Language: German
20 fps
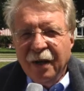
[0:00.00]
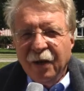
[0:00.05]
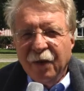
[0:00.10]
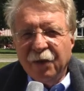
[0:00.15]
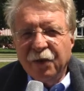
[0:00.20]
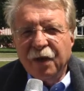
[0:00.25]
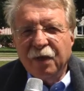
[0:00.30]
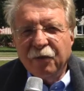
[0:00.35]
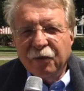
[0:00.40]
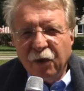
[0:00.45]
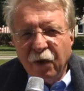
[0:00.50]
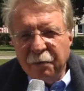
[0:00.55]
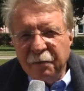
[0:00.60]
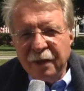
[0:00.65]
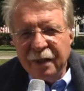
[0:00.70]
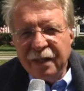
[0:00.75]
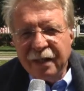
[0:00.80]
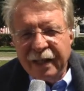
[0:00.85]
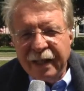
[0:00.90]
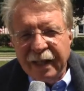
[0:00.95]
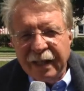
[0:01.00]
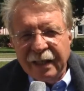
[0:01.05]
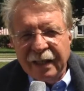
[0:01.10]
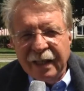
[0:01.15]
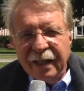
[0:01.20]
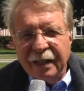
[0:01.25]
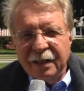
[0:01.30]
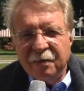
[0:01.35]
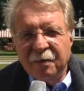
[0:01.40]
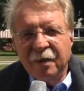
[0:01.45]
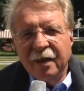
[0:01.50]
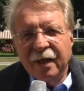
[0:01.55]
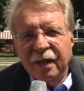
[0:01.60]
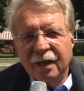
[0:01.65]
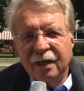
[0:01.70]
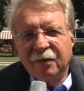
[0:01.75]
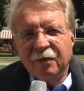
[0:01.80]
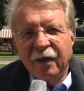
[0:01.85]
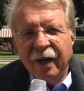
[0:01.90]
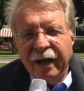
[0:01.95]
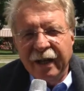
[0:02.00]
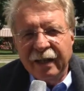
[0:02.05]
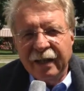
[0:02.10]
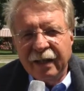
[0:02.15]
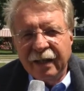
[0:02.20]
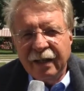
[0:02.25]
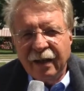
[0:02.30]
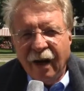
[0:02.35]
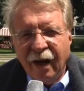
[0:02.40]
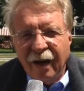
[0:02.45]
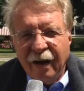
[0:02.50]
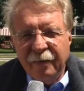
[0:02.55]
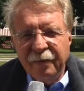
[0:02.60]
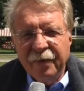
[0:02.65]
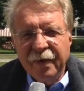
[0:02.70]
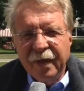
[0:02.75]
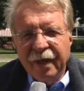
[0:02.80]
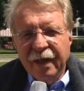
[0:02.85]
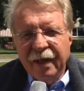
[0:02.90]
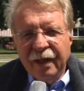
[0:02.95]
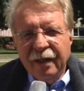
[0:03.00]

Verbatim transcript: Und ich freue mich sehr, dass wir jetzt vor einigen Jahren